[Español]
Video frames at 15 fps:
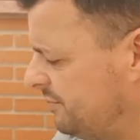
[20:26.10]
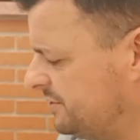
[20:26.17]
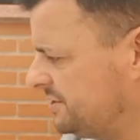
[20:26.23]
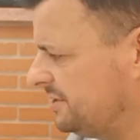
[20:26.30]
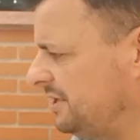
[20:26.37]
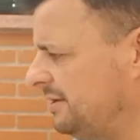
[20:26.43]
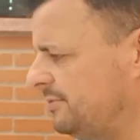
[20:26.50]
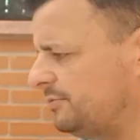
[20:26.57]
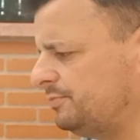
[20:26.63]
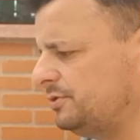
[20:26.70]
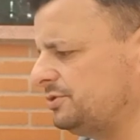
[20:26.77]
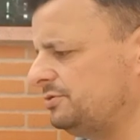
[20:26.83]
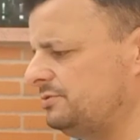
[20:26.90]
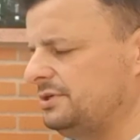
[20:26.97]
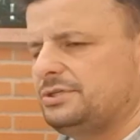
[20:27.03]
pues le hemos
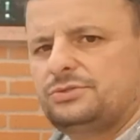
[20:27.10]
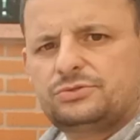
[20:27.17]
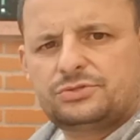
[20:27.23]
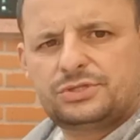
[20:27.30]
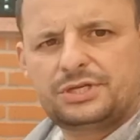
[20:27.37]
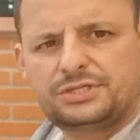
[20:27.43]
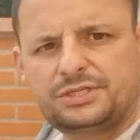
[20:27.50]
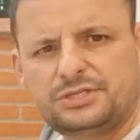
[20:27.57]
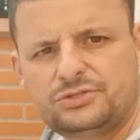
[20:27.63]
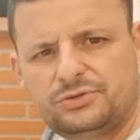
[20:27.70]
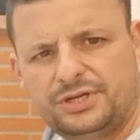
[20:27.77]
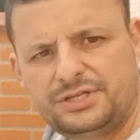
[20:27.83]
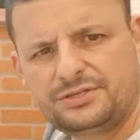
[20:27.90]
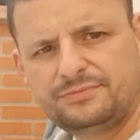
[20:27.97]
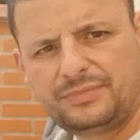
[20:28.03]
puesto estos tres
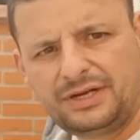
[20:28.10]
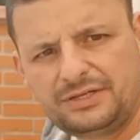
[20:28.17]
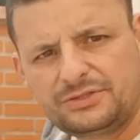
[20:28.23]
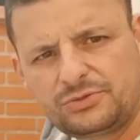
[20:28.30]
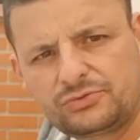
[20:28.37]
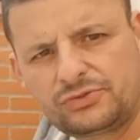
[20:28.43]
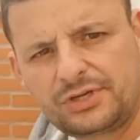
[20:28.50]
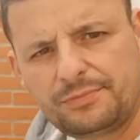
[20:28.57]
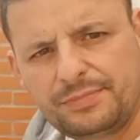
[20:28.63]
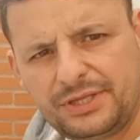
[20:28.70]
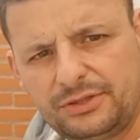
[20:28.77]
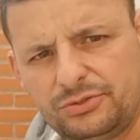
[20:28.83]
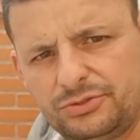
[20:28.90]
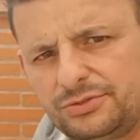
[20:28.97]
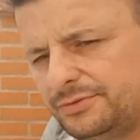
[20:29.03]
tensores, ¿vale? Estos tres
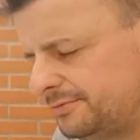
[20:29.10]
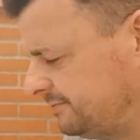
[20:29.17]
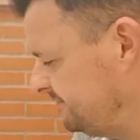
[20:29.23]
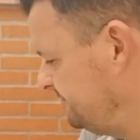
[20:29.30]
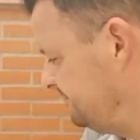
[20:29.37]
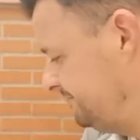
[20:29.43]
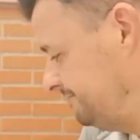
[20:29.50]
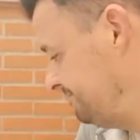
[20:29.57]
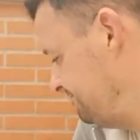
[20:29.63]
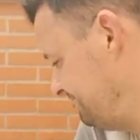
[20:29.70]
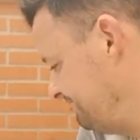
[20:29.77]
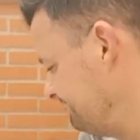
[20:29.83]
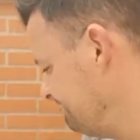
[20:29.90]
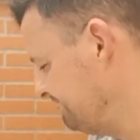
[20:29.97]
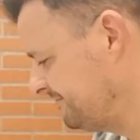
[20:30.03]
vientos
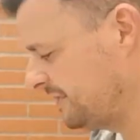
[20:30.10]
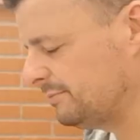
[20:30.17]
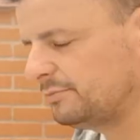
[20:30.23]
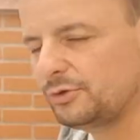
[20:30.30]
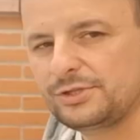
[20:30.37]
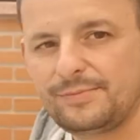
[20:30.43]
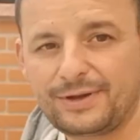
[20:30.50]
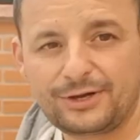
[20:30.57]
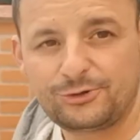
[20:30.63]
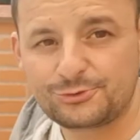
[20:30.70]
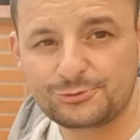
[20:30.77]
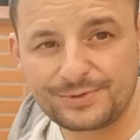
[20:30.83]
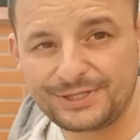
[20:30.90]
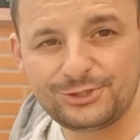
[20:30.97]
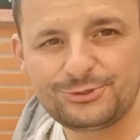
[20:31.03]
llamar
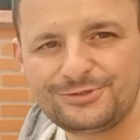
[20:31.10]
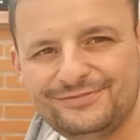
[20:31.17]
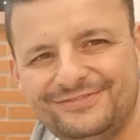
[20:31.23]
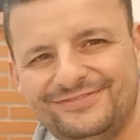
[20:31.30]
los vientos.